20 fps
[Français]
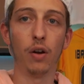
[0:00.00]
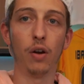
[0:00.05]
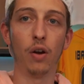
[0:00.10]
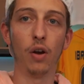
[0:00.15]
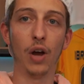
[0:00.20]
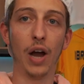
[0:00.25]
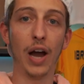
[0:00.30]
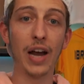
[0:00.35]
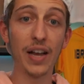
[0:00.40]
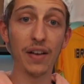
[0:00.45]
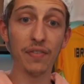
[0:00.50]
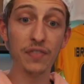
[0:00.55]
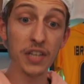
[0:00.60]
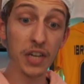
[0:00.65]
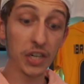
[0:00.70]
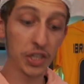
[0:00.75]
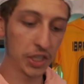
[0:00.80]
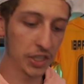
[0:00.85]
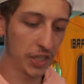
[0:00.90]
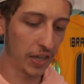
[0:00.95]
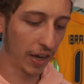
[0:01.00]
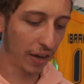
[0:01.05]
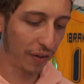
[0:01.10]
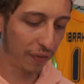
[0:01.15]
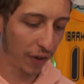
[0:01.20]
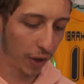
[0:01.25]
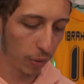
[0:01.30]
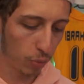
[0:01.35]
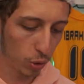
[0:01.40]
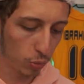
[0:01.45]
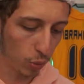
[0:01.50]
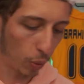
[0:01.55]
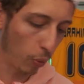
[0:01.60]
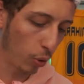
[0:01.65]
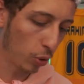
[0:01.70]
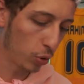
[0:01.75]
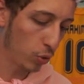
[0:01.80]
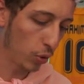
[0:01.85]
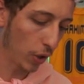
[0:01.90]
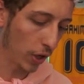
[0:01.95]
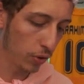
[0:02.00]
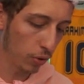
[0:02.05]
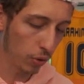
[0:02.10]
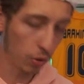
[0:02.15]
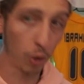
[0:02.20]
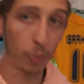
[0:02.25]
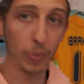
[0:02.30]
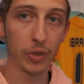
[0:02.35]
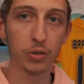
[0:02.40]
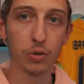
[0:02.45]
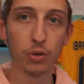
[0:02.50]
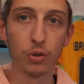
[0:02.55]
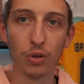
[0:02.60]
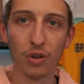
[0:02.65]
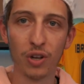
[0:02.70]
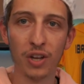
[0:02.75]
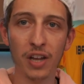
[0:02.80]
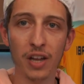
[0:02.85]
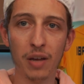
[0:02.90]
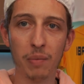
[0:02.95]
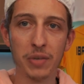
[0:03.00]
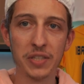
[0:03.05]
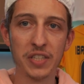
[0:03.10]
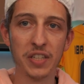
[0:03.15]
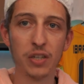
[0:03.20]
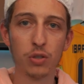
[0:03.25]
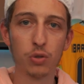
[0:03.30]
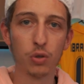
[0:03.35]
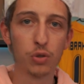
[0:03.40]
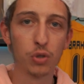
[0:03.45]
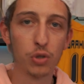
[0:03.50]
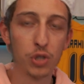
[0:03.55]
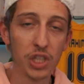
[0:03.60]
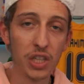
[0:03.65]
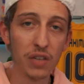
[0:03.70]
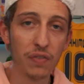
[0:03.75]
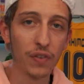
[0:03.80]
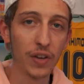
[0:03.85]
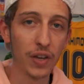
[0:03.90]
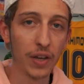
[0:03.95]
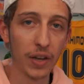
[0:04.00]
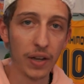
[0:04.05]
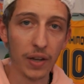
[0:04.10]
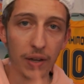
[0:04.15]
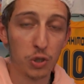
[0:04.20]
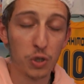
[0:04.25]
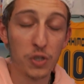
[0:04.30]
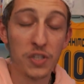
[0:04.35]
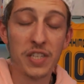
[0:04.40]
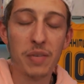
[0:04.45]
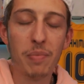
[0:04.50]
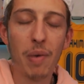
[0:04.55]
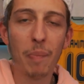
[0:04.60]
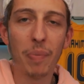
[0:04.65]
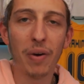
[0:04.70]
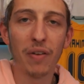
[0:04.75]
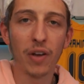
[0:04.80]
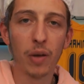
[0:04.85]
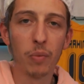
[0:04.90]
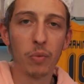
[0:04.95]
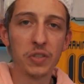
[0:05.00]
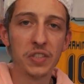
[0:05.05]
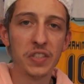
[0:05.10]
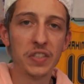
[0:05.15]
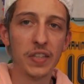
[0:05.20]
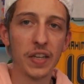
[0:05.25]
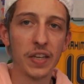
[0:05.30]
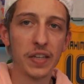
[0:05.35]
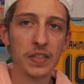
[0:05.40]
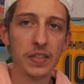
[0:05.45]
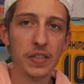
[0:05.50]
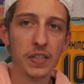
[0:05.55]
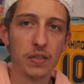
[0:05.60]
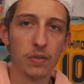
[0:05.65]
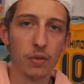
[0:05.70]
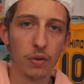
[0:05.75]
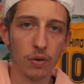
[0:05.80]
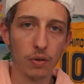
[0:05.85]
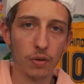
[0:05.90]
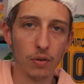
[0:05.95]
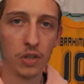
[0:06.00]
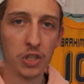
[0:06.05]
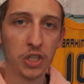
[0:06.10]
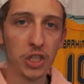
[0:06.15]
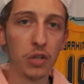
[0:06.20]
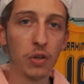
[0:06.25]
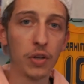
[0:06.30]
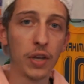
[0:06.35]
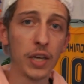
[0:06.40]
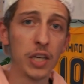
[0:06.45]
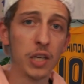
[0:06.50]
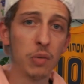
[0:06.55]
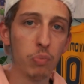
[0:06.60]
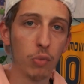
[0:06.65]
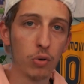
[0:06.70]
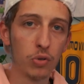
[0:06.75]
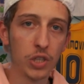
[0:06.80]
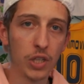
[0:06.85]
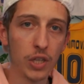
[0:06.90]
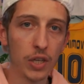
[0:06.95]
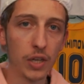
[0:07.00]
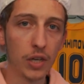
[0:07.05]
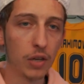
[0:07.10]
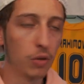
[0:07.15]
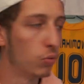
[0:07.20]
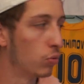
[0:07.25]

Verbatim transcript: Euh, à l'avenir, j'essaierai vraiment de m'en procurer d'autres parce que bah, c'est des choses que je kiffe et je ne sais même pas vraiment si ça existe euh, chez d'autres équipementiers